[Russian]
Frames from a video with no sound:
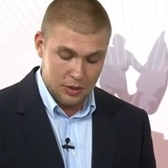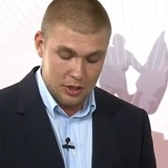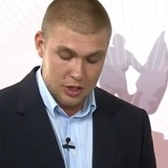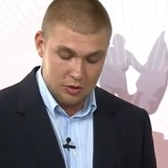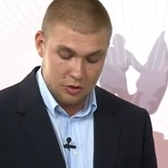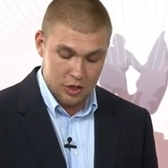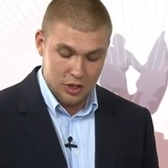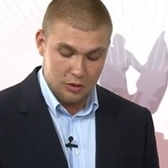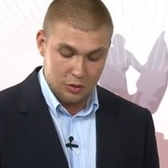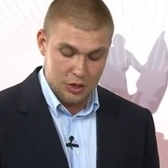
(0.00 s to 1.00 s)

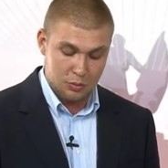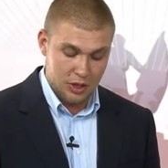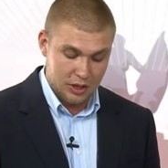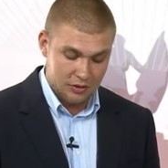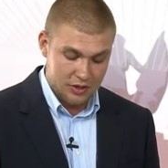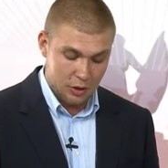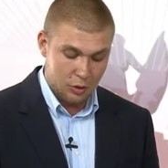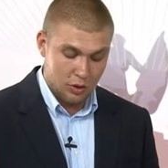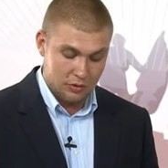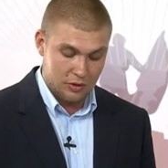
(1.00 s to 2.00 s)
поддерживающих его депутатов всех
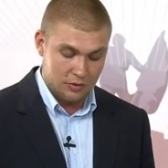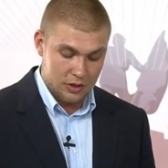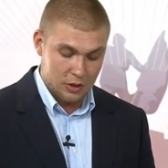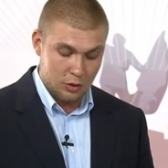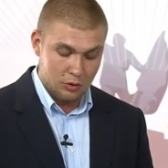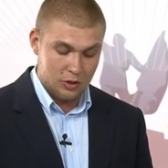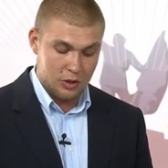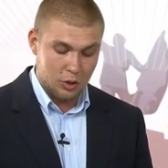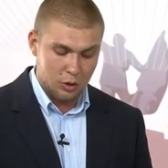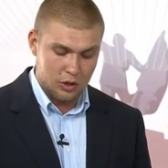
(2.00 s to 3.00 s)
уровней вводить новые
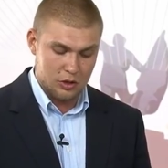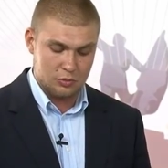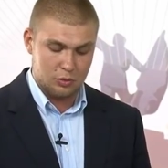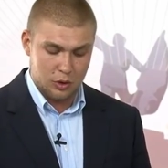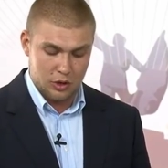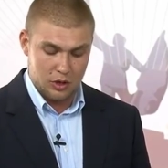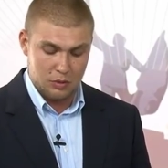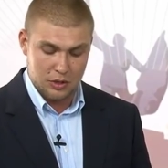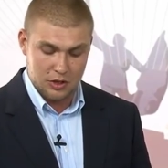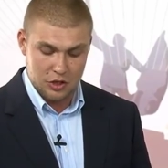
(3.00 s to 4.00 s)
налоги, сборы и
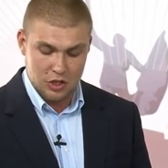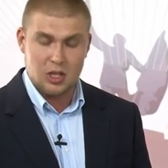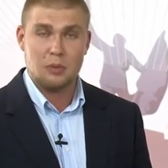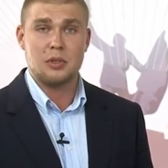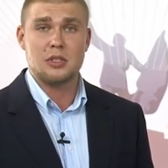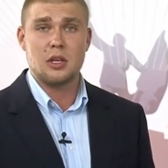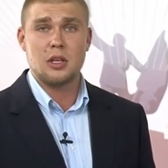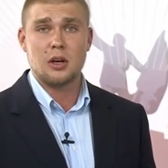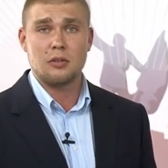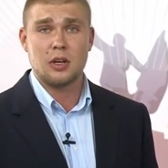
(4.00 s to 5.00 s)
платежи для
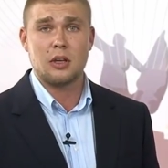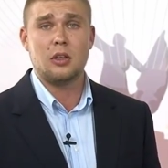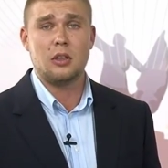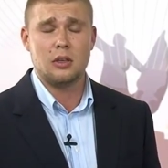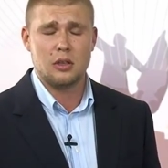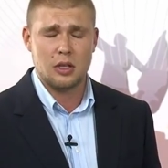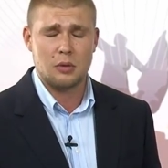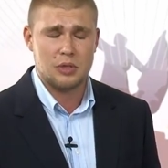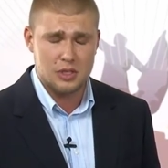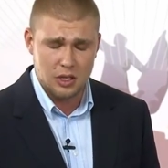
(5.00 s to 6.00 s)
пенсионеров и, для
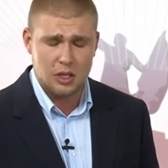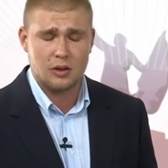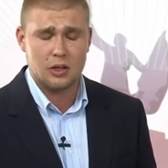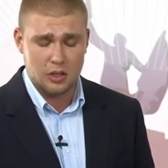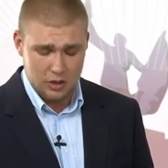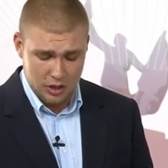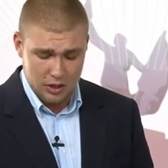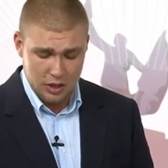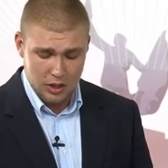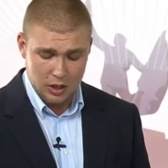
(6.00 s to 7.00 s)
пенсионеров и иных
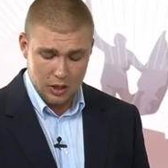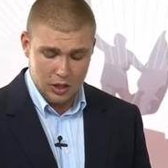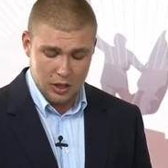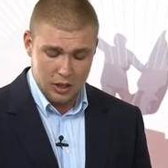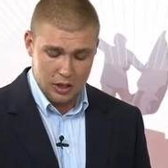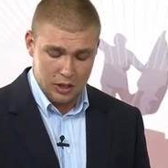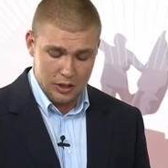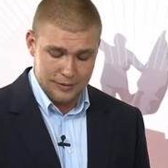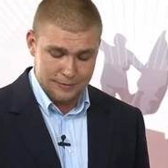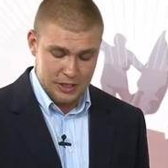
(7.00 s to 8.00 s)

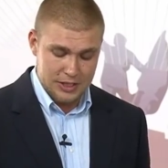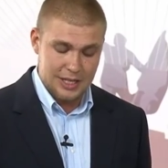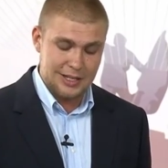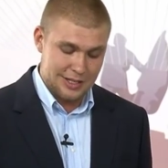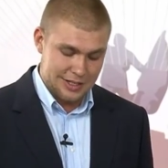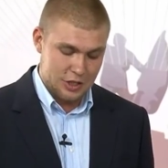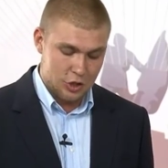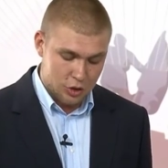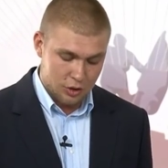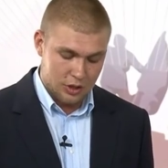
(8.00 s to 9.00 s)
э, социально
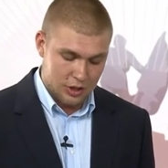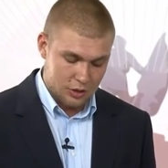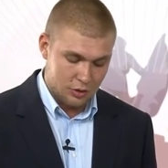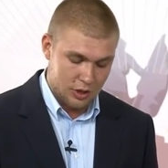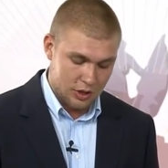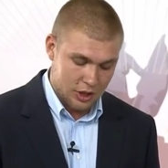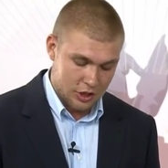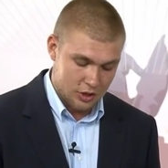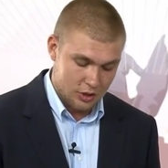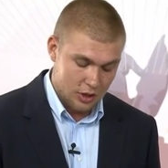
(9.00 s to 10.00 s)
незащищенных категорий
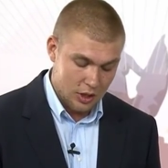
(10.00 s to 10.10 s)
граждан.